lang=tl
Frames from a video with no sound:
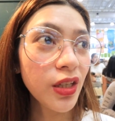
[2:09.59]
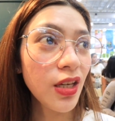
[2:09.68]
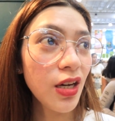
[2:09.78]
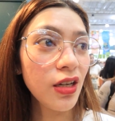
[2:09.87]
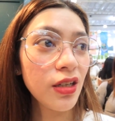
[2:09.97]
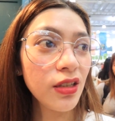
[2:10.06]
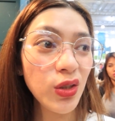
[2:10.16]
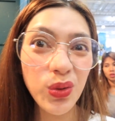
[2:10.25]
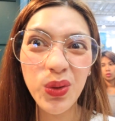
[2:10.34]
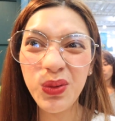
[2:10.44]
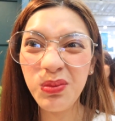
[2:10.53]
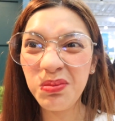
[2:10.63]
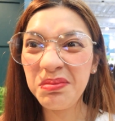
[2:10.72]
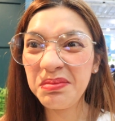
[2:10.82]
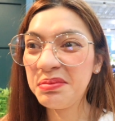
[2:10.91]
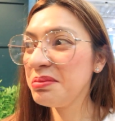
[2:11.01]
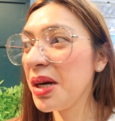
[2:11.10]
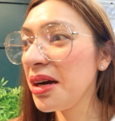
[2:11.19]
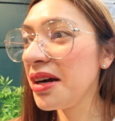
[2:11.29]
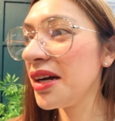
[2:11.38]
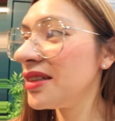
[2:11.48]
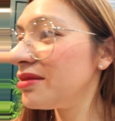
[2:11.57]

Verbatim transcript: kaya ganun. Baka nga.